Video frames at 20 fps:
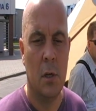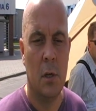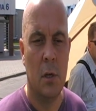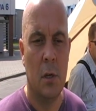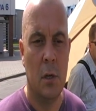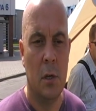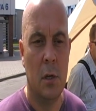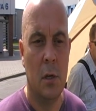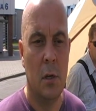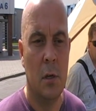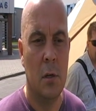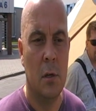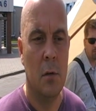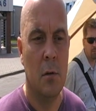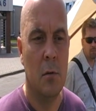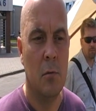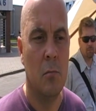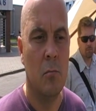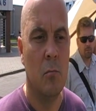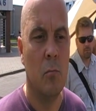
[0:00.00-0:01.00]
e,
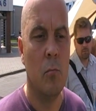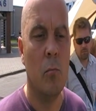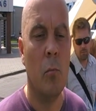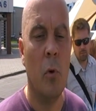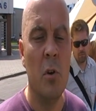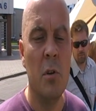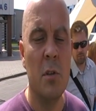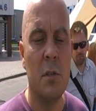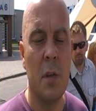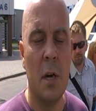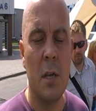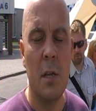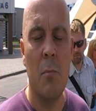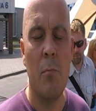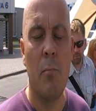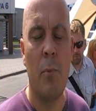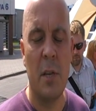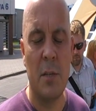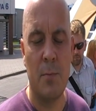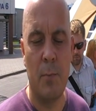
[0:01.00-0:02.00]
moim
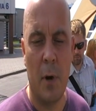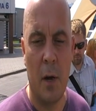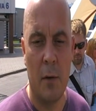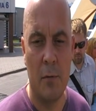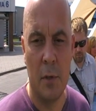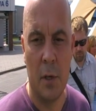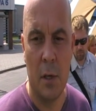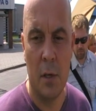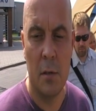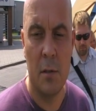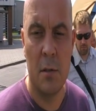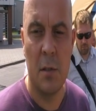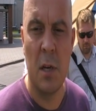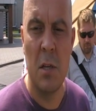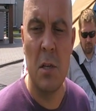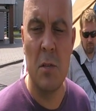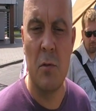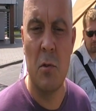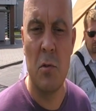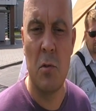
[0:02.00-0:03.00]
zdaniem bezprawnie,
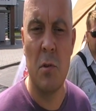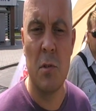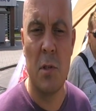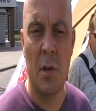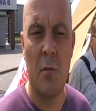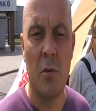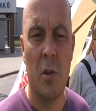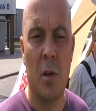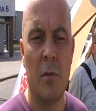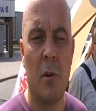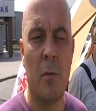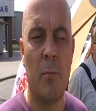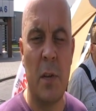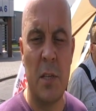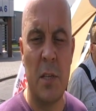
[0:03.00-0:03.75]
zdaniem związków zawodowych